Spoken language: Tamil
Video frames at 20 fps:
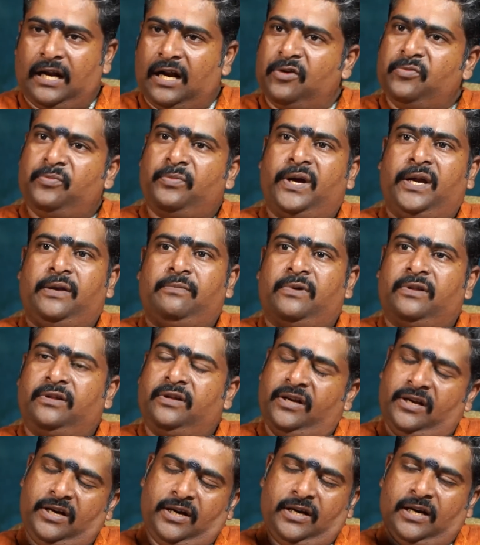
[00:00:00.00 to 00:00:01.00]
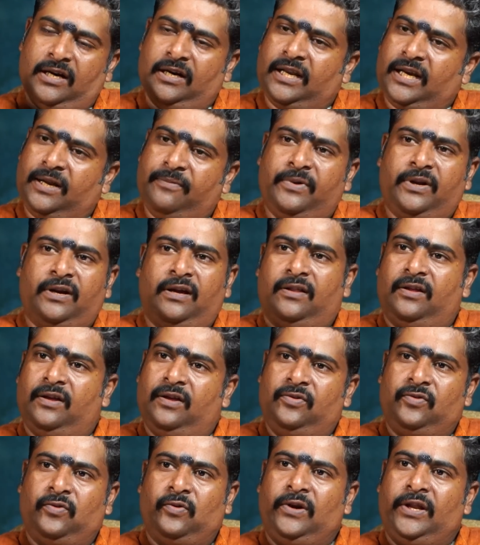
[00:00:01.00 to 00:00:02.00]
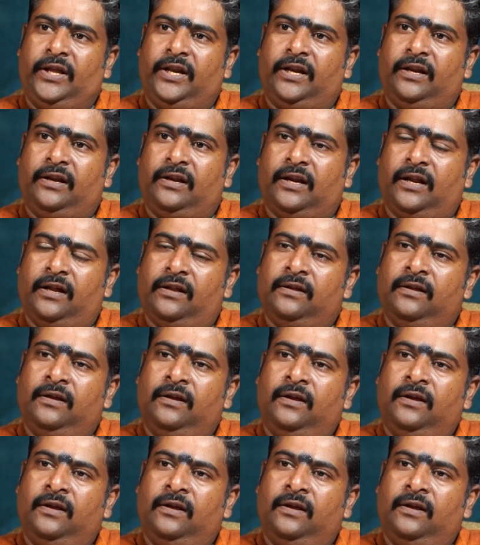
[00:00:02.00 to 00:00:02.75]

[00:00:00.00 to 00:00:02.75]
நானும் பயன்படுத்துகின்றேன் நான் நிறைய பேருக்கு அதை சொல்லியிருக்கின்றேன்